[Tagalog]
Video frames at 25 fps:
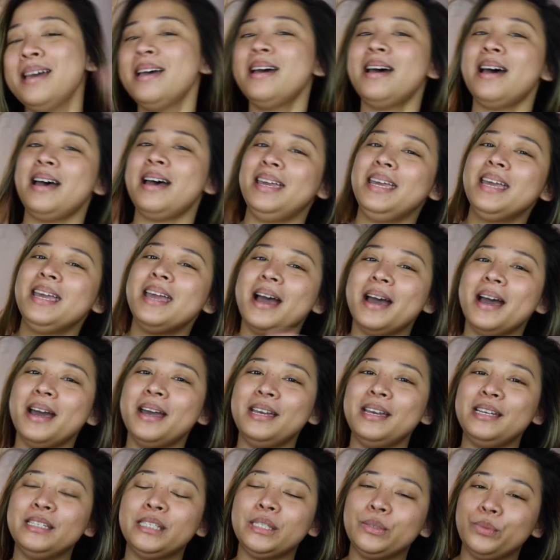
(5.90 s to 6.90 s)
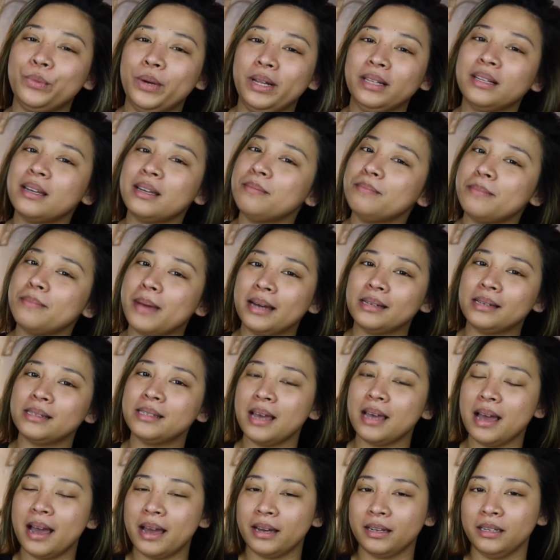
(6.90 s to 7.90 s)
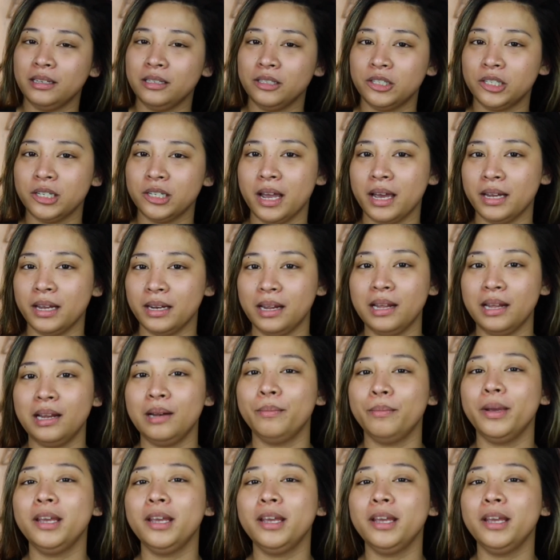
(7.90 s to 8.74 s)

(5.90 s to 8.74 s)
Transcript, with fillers: Hi guys! Welcome back sa aking channel.